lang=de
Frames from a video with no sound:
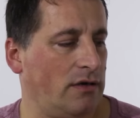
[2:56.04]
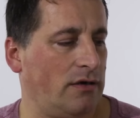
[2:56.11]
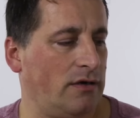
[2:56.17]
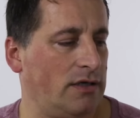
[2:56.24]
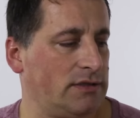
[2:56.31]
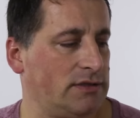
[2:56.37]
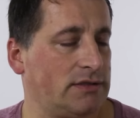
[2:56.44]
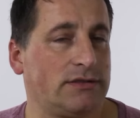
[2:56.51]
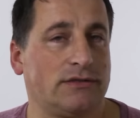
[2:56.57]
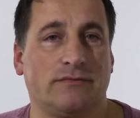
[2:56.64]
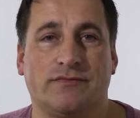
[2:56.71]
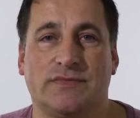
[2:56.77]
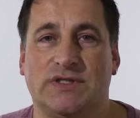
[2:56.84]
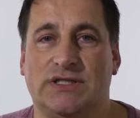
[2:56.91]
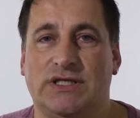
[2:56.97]
Und
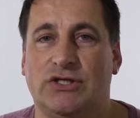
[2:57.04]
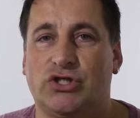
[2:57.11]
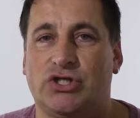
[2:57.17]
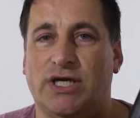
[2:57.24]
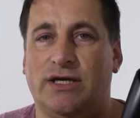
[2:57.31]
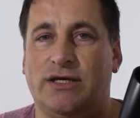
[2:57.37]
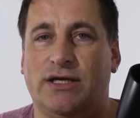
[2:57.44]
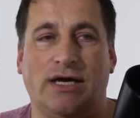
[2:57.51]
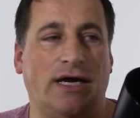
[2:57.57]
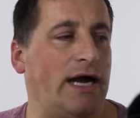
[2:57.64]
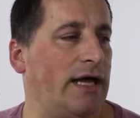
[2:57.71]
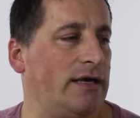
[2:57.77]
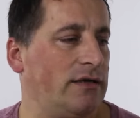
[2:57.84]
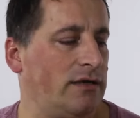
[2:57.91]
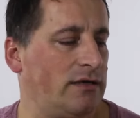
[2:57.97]
die stehen hier
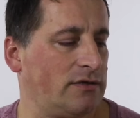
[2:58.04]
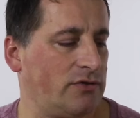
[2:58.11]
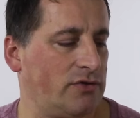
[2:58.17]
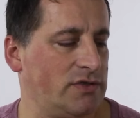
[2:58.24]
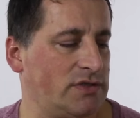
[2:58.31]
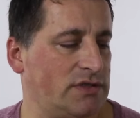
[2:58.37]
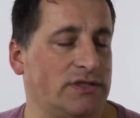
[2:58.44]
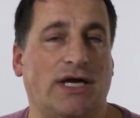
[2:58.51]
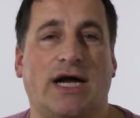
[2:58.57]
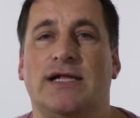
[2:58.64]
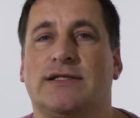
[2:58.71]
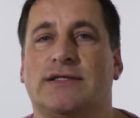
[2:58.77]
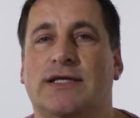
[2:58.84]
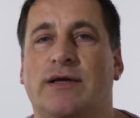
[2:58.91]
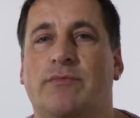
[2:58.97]
alle
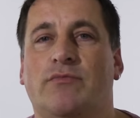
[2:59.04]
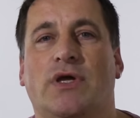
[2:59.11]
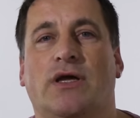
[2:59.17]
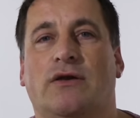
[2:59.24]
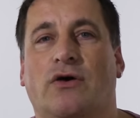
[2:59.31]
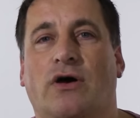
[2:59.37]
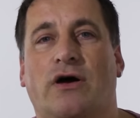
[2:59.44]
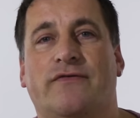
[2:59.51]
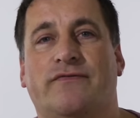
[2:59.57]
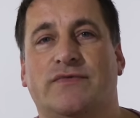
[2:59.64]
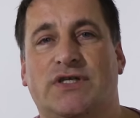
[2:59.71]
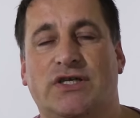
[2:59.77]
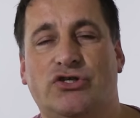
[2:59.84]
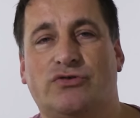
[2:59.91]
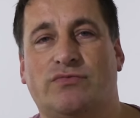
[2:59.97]
größtenteils neben mir noch auf dem
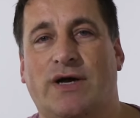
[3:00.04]
Tisch,